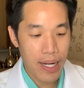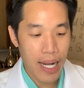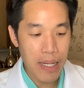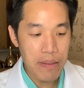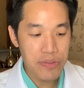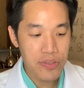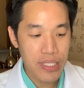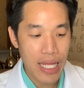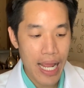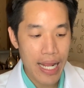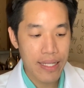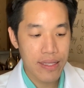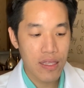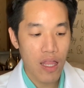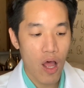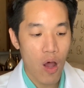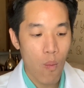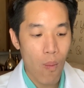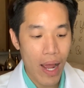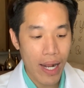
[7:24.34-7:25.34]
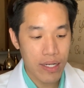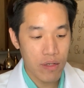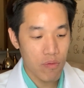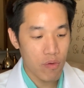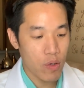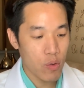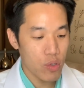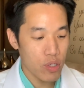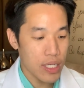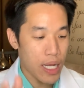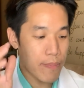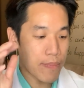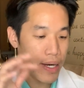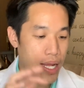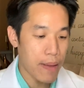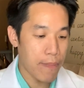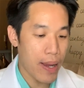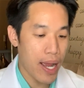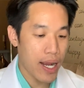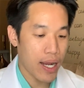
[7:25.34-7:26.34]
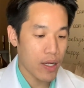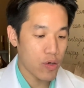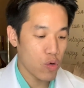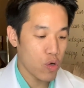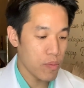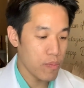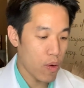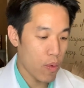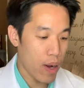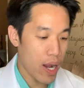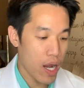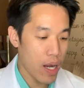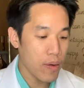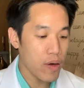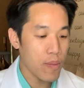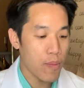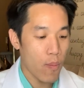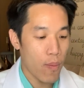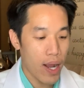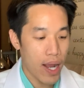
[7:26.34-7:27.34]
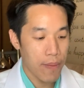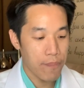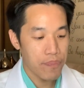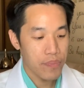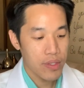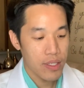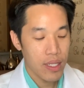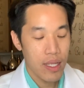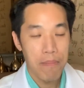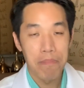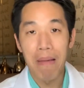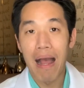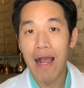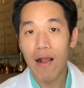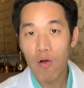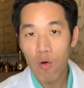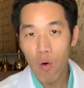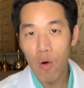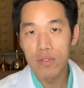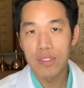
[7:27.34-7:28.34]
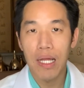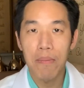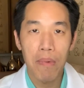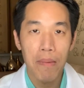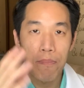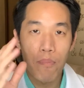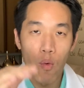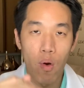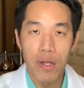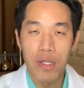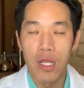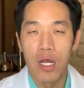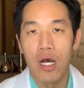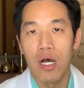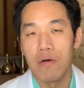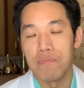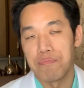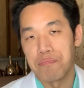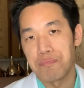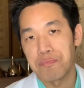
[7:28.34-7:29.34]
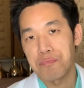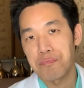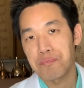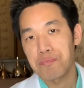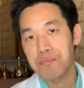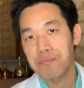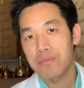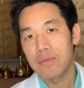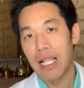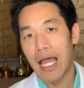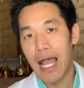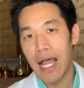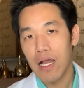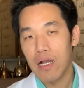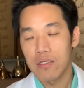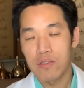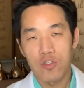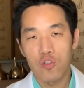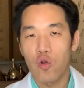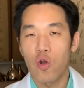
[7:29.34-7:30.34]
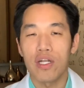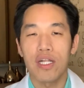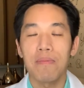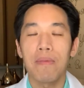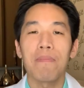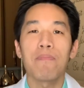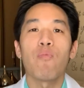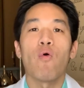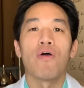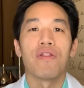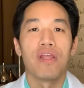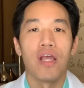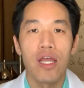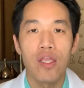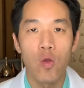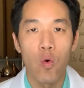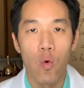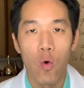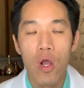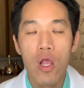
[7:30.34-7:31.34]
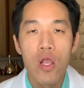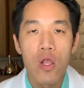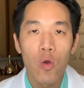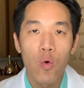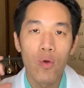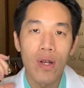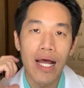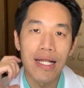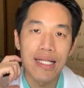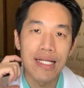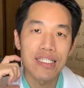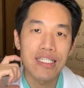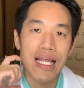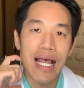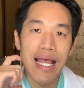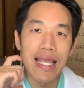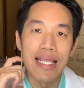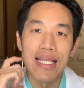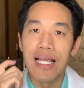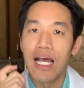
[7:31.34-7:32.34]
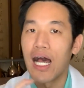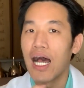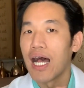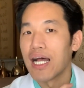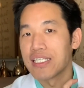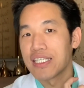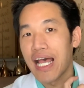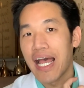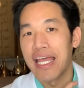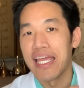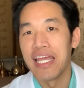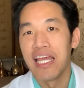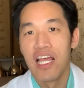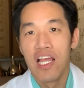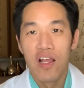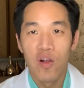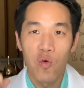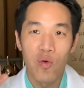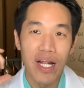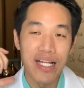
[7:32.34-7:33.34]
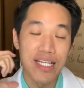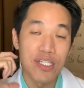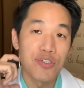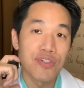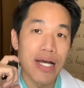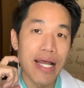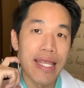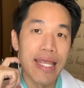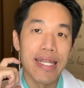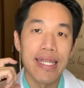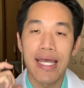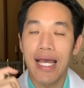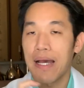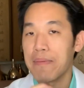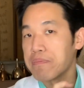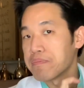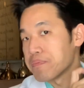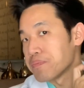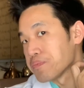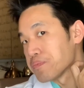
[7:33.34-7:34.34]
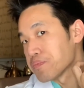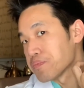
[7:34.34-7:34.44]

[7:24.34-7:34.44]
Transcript: ไลฟ์สไตล์ต่อวันคุณทำยังไงบ้างครับทุกคนบอกว่าเขาก็บอกว่าบางคนถ้ามันปวดเยอะนะช็อตที่มันปวดเยอะอยู่คุณอาจจะคุณอาจจะใส่เนี่ยครับ